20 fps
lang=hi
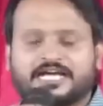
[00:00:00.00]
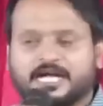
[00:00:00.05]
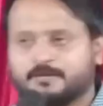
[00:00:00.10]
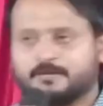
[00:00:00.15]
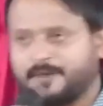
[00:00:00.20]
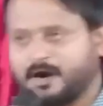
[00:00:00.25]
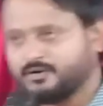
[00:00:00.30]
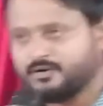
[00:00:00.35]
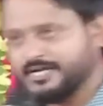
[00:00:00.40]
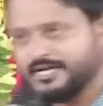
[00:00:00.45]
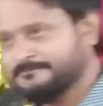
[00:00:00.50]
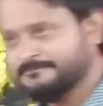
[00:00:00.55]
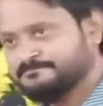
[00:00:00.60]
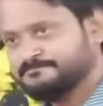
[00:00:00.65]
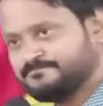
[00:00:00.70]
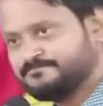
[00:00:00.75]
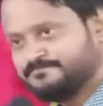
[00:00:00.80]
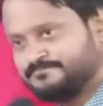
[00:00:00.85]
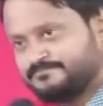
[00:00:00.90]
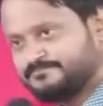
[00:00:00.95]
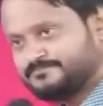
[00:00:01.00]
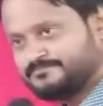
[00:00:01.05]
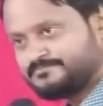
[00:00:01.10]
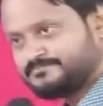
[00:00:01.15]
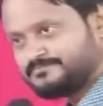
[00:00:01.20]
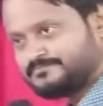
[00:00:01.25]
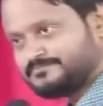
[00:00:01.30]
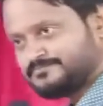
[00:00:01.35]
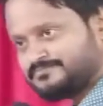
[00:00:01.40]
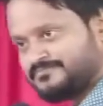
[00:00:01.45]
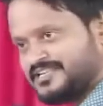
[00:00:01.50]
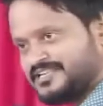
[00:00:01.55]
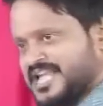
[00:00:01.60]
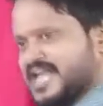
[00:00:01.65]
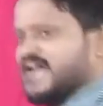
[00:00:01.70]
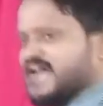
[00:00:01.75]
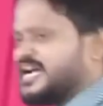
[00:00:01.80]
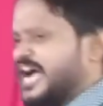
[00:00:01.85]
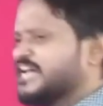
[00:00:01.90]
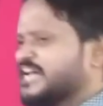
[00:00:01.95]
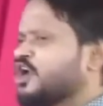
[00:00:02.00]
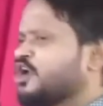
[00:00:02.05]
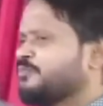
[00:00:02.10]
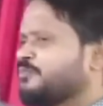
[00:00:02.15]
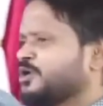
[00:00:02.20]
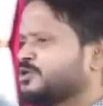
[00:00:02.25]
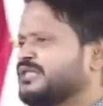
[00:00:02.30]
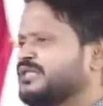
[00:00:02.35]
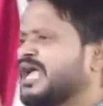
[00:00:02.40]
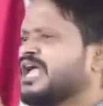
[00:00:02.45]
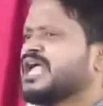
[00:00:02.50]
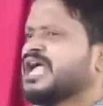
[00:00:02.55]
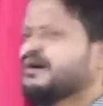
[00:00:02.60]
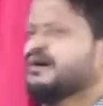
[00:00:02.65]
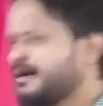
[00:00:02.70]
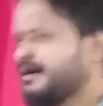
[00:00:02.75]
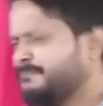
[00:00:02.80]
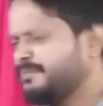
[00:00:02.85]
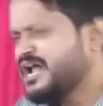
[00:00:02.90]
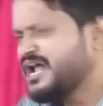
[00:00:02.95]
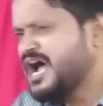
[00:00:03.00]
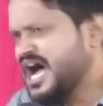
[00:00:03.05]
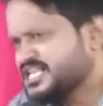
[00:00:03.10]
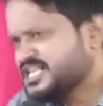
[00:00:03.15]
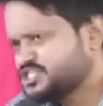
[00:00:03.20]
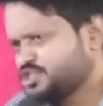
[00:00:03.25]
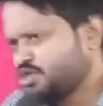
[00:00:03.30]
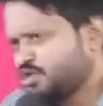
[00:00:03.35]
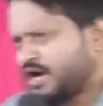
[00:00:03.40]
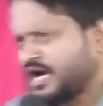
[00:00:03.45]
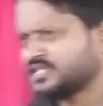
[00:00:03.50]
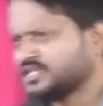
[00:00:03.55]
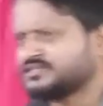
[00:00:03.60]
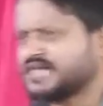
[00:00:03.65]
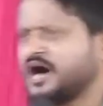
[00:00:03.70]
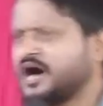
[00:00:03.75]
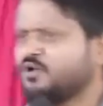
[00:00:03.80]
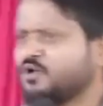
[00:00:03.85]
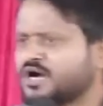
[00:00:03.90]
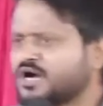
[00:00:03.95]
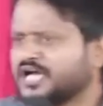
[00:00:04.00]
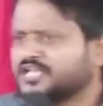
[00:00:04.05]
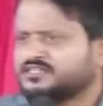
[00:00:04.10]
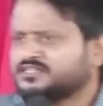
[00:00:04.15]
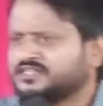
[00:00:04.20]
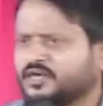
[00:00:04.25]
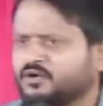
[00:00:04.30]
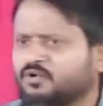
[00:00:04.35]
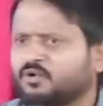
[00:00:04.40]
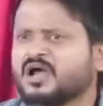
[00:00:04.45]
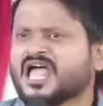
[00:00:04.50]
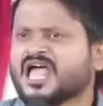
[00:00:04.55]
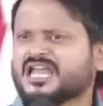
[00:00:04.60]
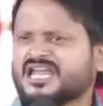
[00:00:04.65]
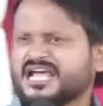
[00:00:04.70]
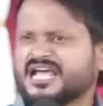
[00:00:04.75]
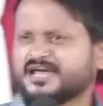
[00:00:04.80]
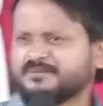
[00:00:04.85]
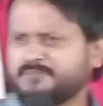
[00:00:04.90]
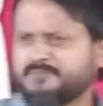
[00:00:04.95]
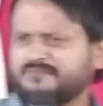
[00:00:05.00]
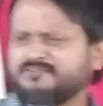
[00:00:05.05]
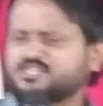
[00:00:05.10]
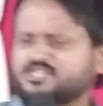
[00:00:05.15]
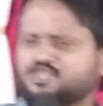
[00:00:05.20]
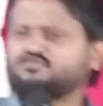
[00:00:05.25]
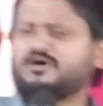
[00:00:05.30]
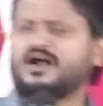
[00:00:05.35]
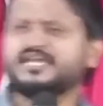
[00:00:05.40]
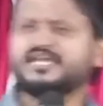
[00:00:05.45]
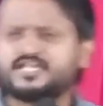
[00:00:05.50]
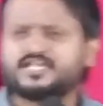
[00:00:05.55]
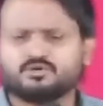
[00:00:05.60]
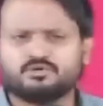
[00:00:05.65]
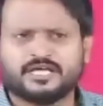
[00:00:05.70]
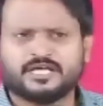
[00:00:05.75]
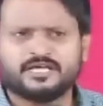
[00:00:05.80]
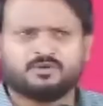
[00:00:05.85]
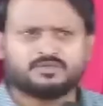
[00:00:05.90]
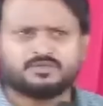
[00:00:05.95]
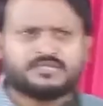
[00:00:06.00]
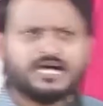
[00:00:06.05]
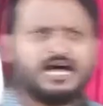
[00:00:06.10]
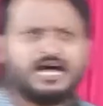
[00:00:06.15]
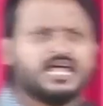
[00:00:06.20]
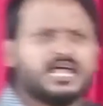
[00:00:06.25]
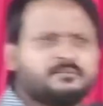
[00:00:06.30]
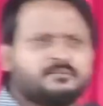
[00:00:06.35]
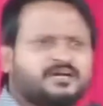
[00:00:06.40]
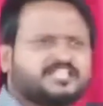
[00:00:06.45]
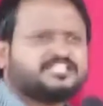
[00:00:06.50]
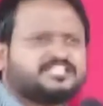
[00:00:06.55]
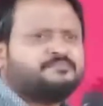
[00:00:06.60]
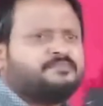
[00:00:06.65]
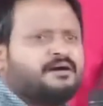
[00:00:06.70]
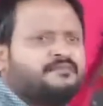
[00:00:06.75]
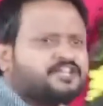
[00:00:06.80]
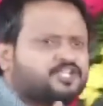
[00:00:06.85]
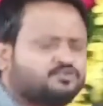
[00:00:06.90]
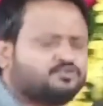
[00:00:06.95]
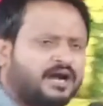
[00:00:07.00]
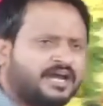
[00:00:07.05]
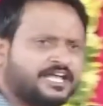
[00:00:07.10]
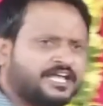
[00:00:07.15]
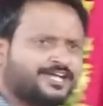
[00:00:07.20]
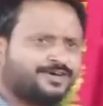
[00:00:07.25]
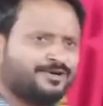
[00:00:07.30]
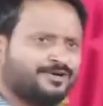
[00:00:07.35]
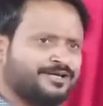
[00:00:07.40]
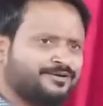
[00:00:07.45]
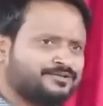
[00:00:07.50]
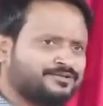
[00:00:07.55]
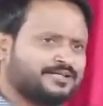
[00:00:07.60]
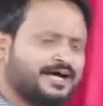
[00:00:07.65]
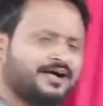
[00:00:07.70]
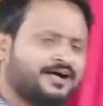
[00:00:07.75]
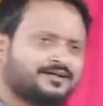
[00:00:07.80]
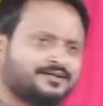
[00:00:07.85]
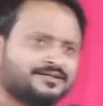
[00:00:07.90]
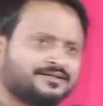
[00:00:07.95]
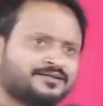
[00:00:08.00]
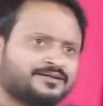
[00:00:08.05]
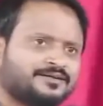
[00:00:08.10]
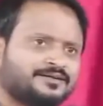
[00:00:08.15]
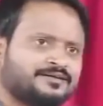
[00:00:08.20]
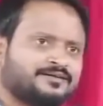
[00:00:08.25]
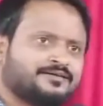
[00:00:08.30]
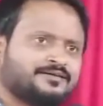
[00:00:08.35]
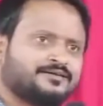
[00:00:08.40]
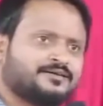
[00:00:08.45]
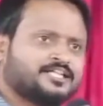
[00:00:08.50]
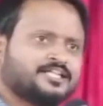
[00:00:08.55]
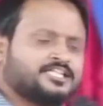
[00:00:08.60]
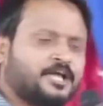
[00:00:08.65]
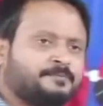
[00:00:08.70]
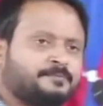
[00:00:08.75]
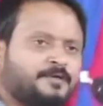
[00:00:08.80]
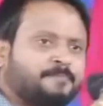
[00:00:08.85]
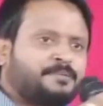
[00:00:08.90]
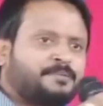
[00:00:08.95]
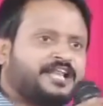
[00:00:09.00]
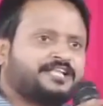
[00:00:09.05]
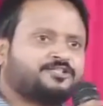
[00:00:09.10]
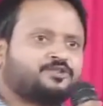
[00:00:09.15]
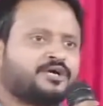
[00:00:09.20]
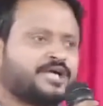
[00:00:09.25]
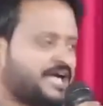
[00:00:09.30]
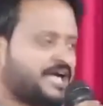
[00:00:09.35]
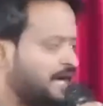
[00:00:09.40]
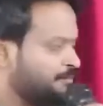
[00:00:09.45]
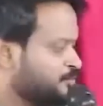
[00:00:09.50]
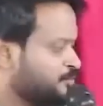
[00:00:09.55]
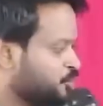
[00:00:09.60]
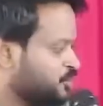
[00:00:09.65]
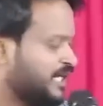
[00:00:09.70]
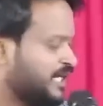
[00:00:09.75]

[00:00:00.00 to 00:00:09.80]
कर पाओगे कई लोग बोलते हैं मैं प्रयास तो करता हूं करती हूं लेकिन भविष्यवाणी क्यों नहीं होता मेरे से भविष्यवाणी क्यों नहीं होता जबकि प्रेरितों के काम दूसरे